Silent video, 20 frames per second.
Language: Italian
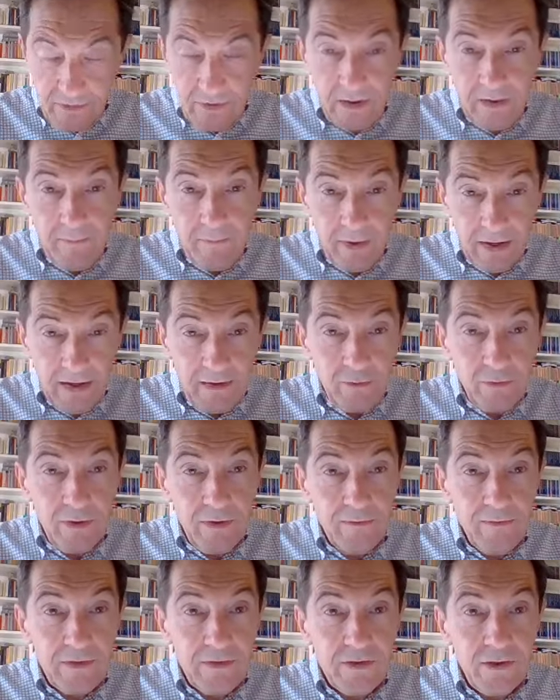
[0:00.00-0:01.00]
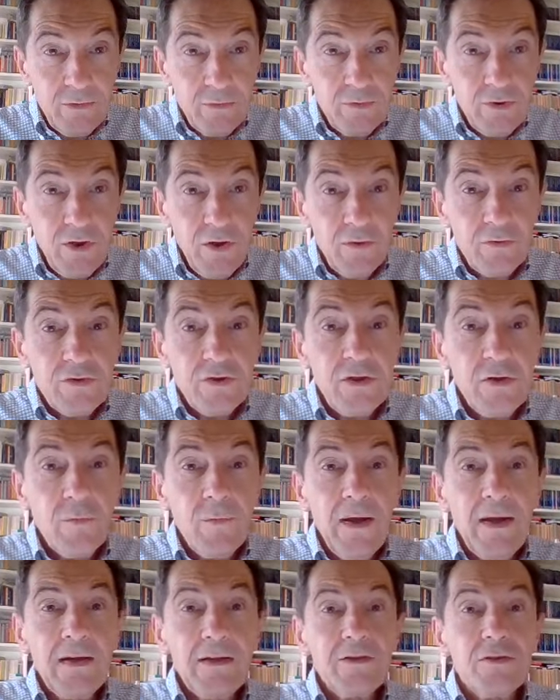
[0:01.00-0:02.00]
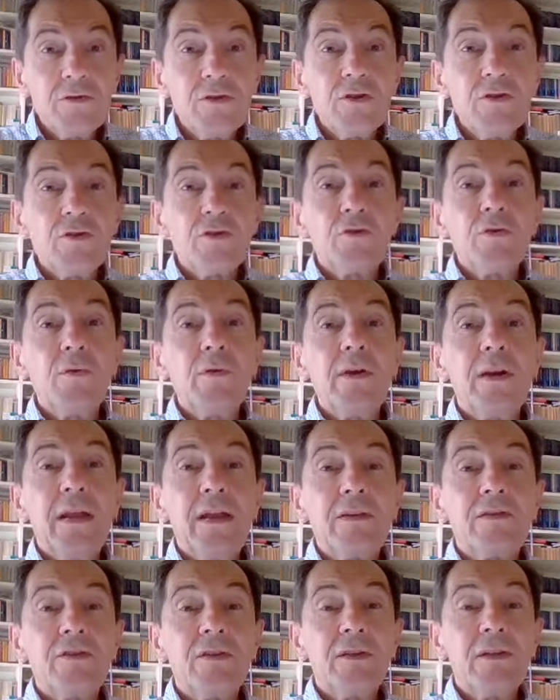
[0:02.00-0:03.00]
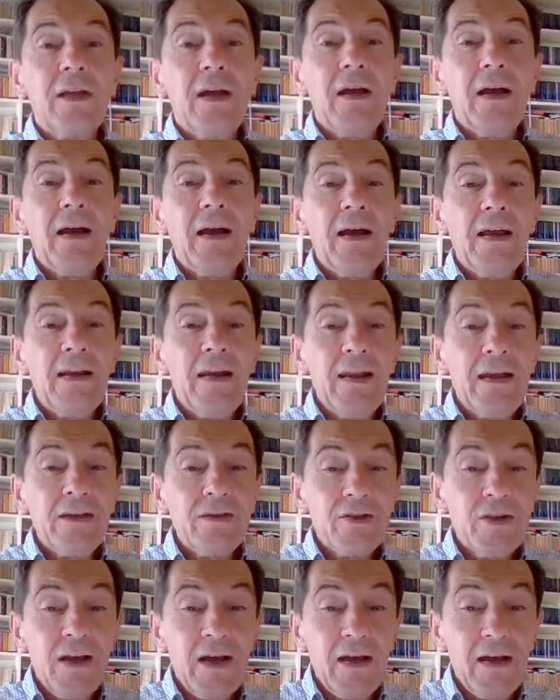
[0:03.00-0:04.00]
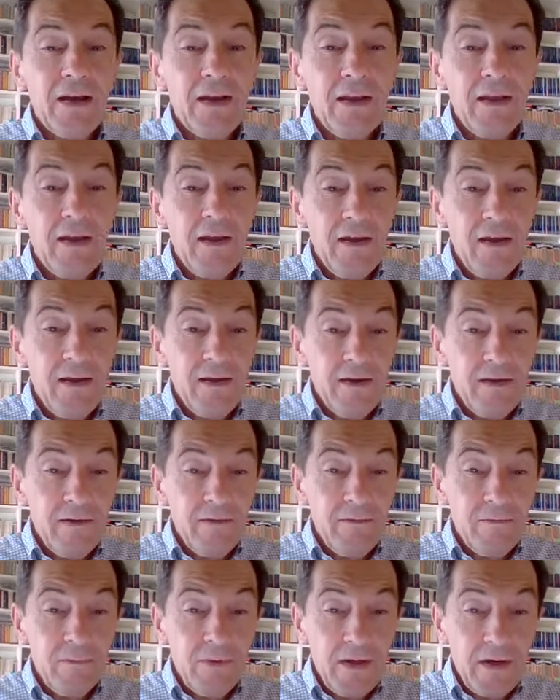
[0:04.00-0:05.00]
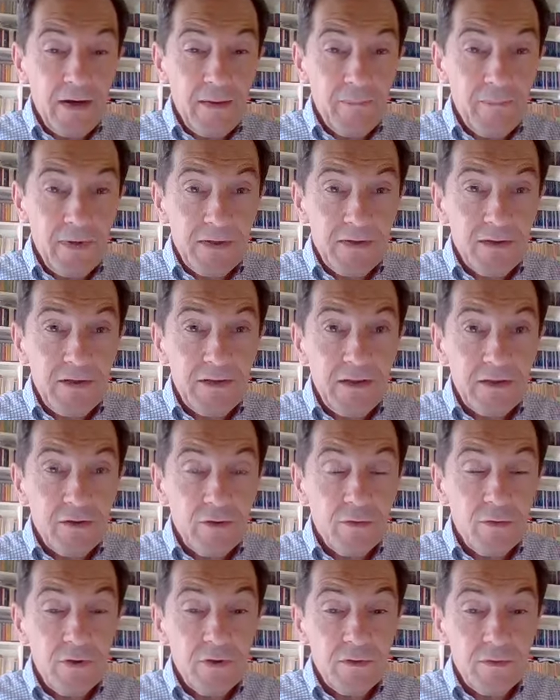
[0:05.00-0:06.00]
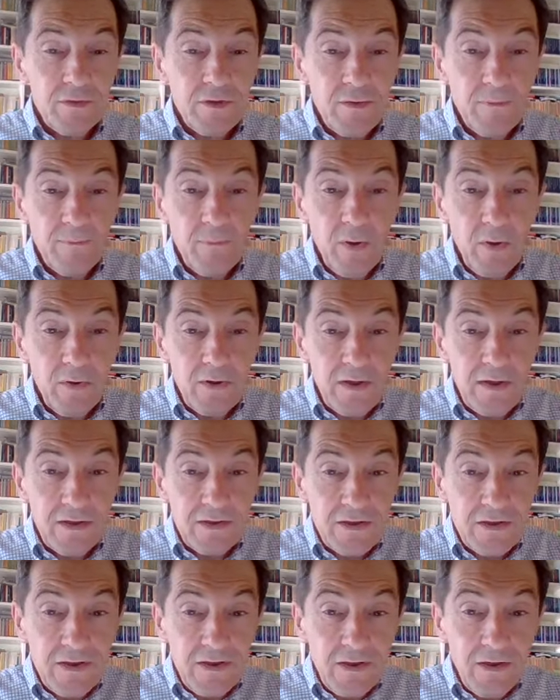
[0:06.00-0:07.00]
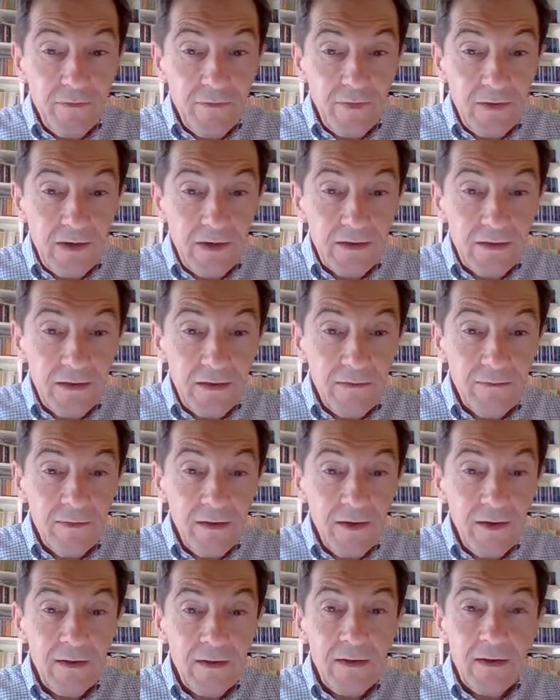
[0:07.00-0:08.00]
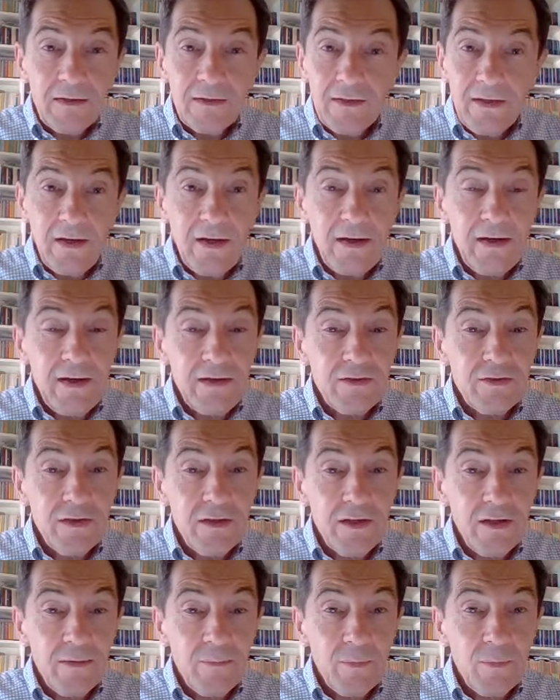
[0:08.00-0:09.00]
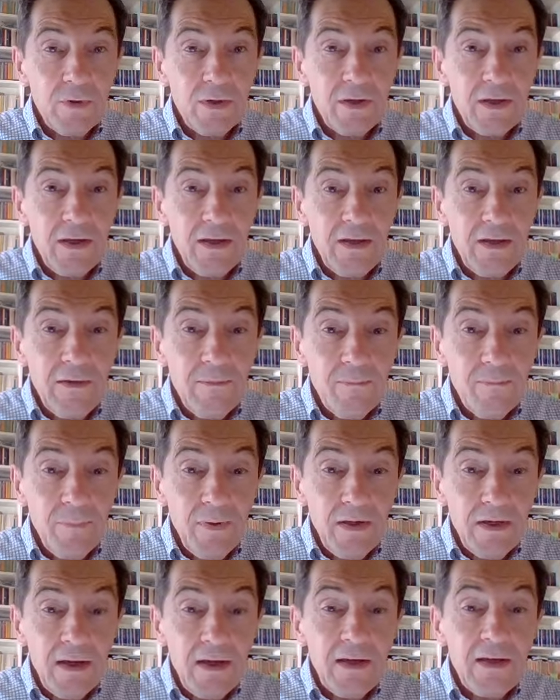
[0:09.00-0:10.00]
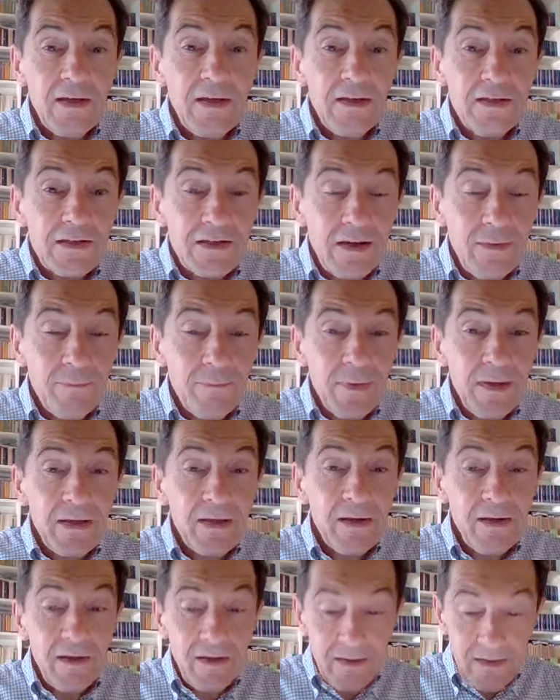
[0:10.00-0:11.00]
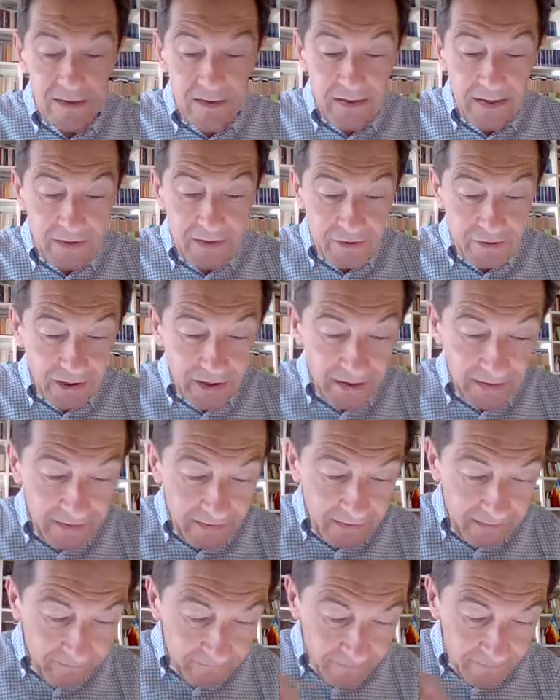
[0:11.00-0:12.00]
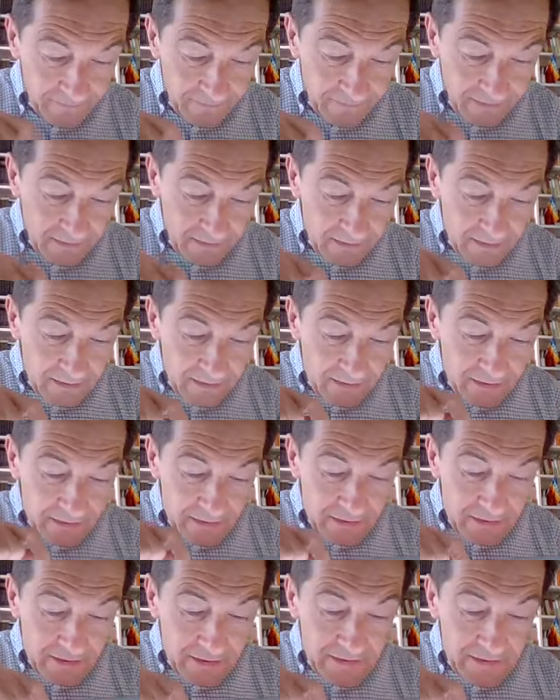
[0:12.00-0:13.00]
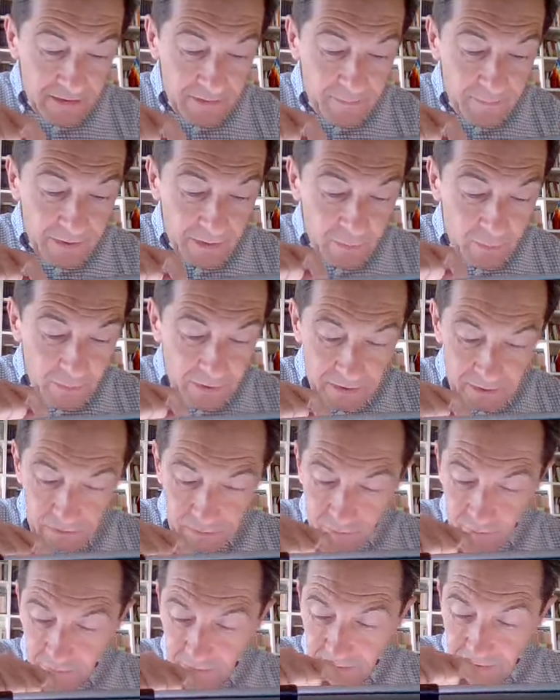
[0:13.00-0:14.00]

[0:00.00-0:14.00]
c'è il brano del Vangelo di oggi, il quale ci sollecita a lasciare è una rappresentazione simbolica significativa della legge dell'amore, che implica il saper lasciare, senza per questo